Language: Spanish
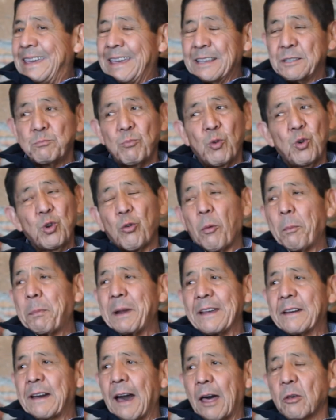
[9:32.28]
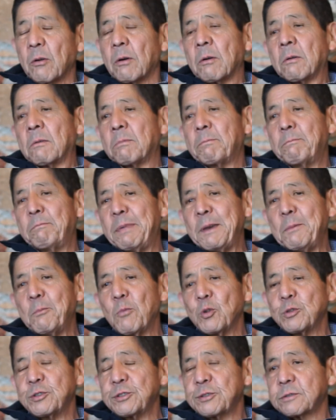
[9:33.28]
Y es muy complicado.
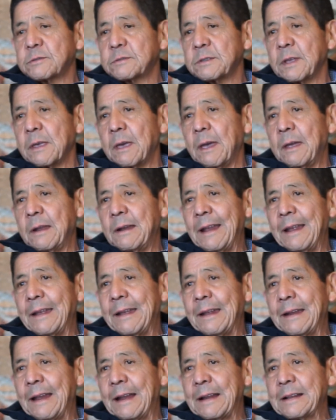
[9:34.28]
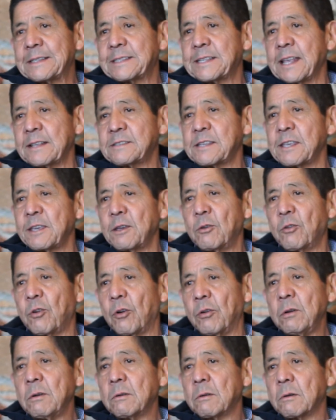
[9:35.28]
Vimos en, el
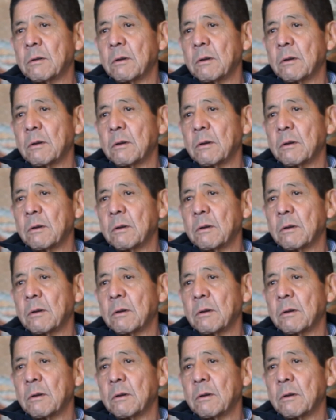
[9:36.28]
C5,